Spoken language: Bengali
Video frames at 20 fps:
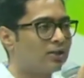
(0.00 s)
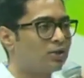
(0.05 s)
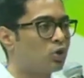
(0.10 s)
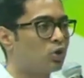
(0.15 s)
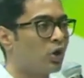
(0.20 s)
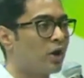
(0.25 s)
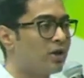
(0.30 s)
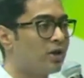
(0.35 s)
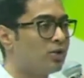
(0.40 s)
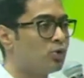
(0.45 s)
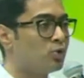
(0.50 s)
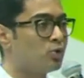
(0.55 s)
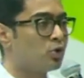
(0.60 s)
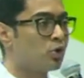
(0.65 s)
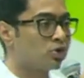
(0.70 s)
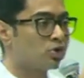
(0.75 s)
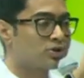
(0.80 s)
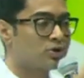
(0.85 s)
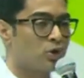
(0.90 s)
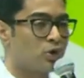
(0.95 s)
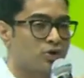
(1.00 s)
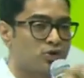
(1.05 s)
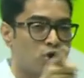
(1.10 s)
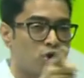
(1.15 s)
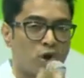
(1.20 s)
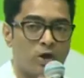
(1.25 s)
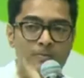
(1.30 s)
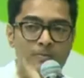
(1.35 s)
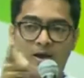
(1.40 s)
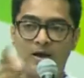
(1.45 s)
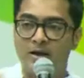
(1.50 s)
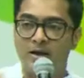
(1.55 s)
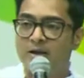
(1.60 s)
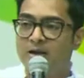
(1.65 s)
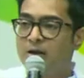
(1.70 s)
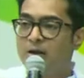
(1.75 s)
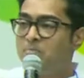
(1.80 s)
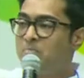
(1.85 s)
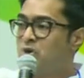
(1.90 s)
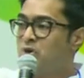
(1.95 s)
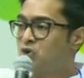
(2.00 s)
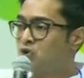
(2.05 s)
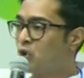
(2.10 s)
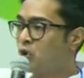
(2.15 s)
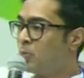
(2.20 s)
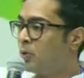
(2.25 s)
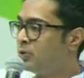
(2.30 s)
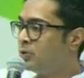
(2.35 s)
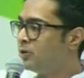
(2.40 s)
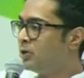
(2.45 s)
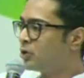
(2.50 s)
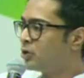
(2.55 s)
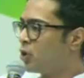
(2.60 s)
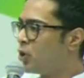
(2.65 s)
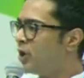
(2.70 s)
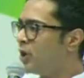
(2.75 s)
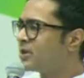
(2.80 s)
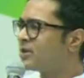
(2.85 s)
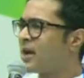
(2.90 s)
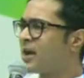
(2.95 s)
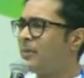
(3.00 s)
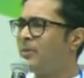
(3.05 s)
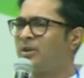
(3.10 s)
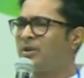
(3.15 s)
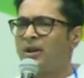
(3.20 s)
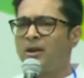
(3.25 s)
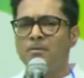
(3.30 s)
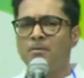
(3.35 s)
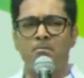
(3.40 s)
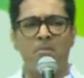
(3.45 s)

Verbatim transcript: ধরে ইউনেস্কোর সম্মান নিয়ে বিশ্ববন্দিত হয়েছে আমাদের এই